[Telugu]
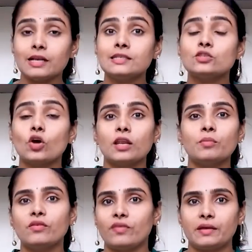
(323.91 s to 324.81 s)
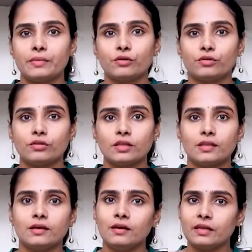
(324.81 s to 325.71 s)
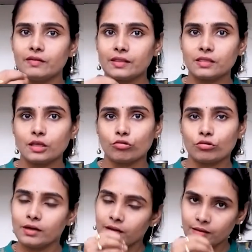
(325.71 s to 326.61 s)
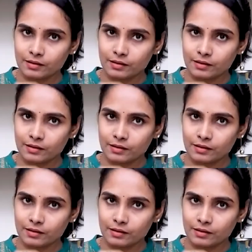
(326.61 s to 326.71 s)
అన్సాల్యుబుల్ ఫైబర్ ఉంటుంది కదా ఇవంతా కూడా